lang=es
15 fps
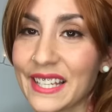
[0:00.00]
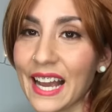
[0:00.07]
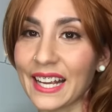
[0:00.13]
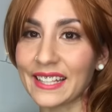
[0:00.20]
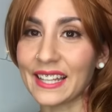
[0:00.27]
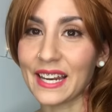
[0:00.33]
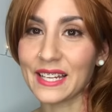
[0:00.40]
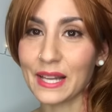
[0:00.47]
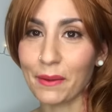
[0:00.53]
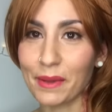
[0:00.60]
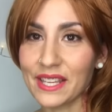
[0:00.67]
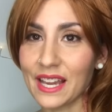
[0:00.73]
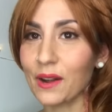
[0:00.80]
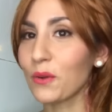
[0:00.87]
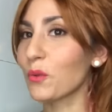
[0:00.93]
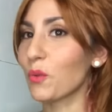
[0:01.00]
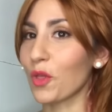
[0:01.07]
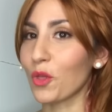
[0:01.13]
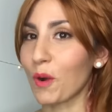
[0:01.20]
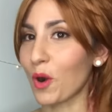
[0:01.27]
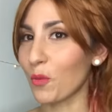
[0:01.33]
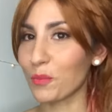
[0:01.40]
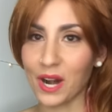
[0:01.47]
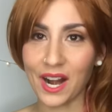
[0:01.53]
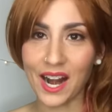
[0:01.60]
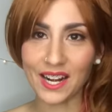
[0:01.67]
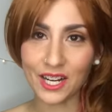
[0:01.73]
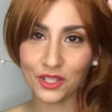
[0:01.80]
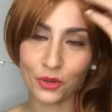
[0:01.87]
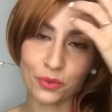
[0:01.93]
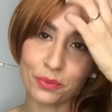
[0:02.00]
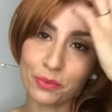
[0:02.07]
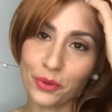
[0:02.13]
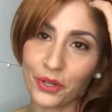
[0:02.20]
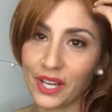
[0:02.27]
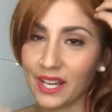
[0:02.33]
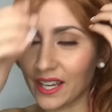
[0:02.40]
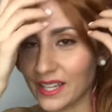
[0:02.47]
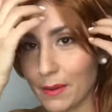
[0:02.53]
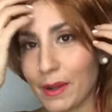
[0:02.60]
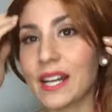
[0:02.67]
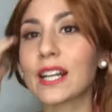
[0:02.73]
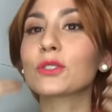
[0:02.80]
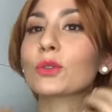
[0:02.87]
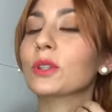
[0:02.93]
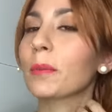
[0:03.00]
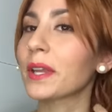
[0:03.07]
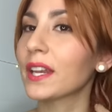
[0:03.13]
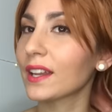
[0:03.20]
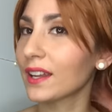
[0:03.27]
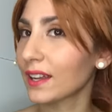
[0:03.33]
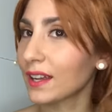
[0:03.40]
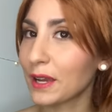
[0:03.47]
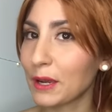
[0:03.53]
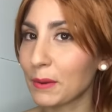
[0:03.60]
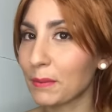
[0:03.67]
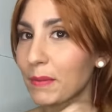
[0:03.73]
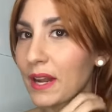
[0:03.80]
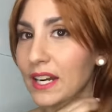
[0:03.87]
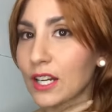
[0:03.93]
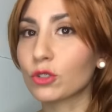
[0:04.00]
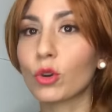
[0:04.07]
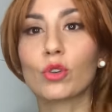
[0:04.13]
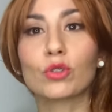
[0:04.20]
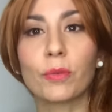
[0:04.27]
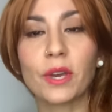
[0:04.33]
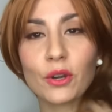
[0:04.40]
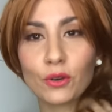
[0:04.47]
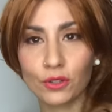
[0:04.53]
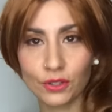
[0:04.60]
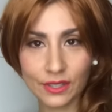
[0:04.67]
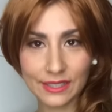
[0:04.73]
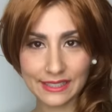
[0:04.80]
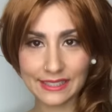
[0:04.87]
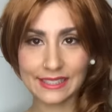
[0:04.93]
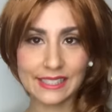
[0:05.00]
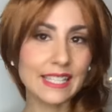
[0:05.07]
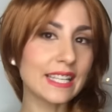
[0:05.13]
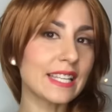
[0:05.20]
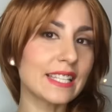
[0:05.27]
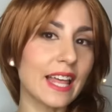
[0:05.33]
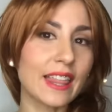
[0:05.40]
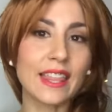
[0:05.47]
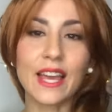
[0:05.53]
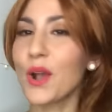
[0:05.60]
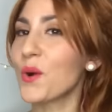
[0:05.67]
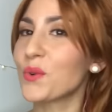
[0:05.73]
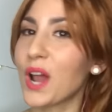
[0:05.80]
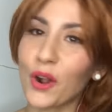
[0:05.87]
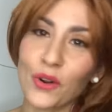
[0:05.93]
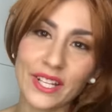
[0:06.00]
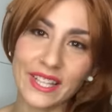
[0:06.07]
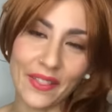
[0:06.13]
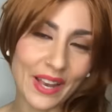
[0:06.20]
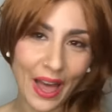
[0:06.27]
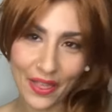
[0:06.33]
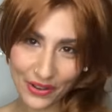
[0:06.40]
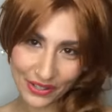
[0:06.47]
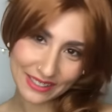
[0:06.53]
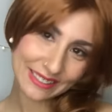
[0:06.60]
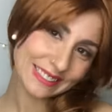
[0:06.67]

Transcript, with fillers: Y aquí tenéis a Bella cuando va a comprar al rastro, porque es que ella va al rastro también. Va al rastro los domingos y se hace una coleta de lado.